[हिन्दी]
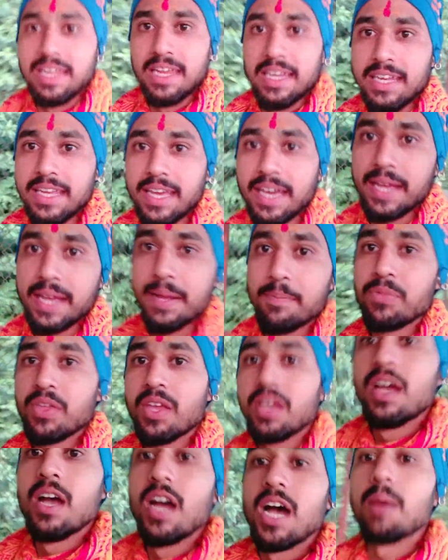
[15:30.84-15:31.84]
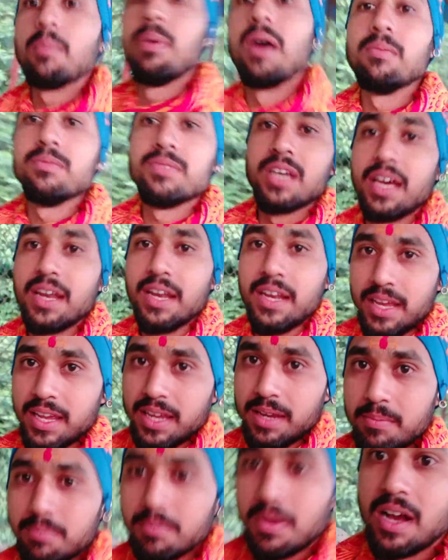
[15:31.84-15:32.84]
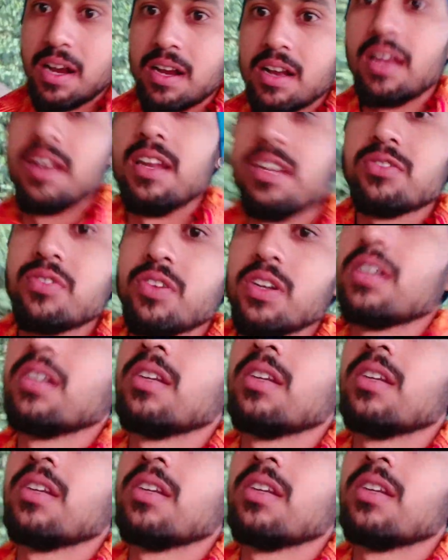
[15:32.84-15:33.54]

ले लिया है अब हम जा रहे हैं महाकालेश्वर